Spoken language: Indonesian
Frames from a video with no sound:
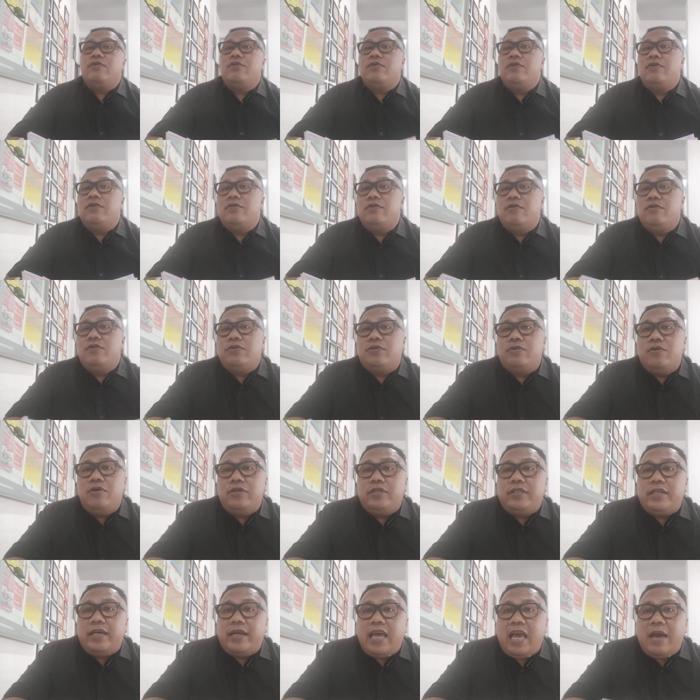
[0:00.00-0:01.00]
turun
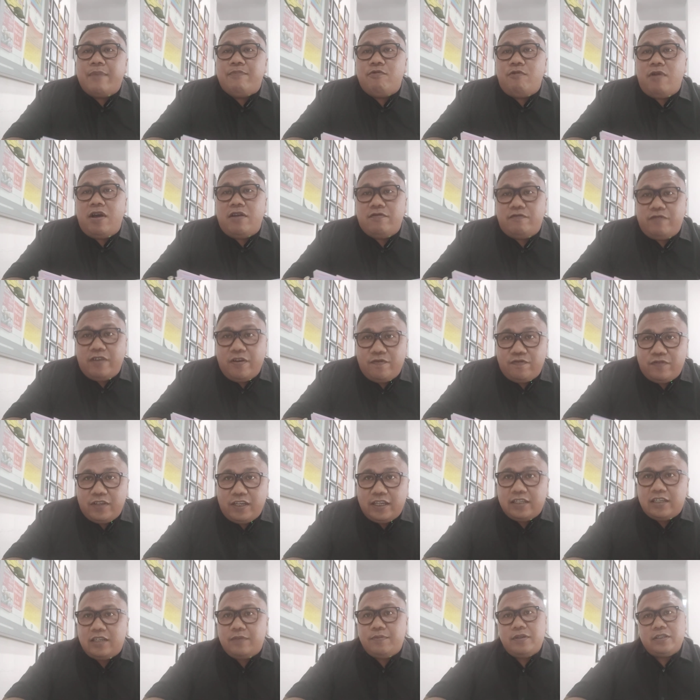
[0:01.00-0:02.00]
untuk JRF
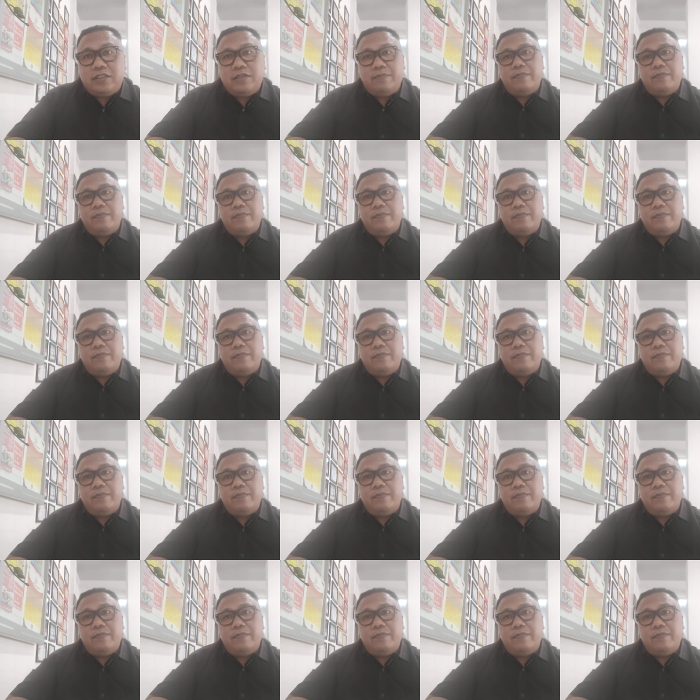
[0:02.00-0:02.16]
150 teman